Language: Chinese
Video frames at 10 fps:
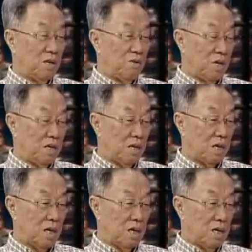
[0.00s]
我就
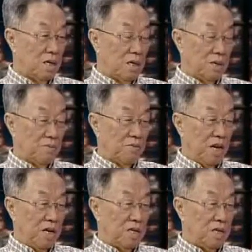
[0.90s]
我就是，
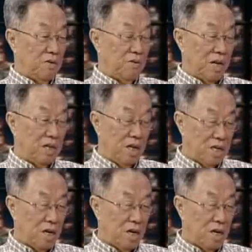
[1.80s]
反